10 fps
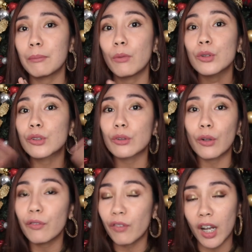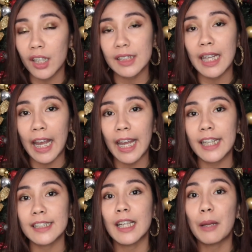most of us
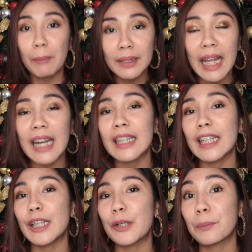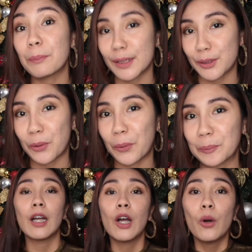guys, pag darating na yung Pasko.
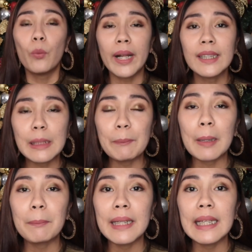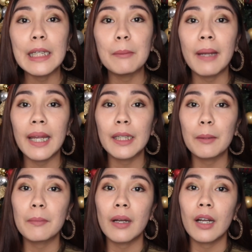Well, sa pagpili naman
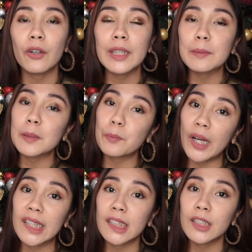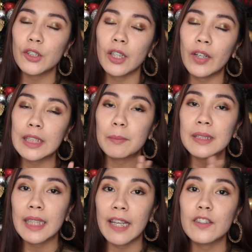ng mga Christmas presents or
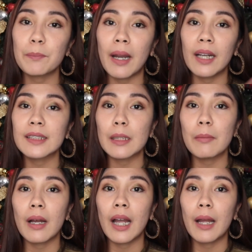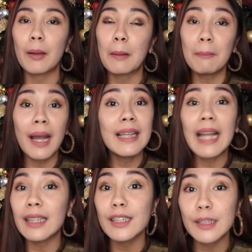Christmas gifts para sa mga mahal
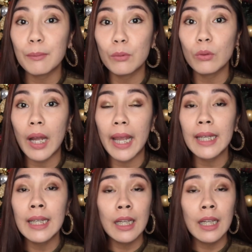natin sa buhay,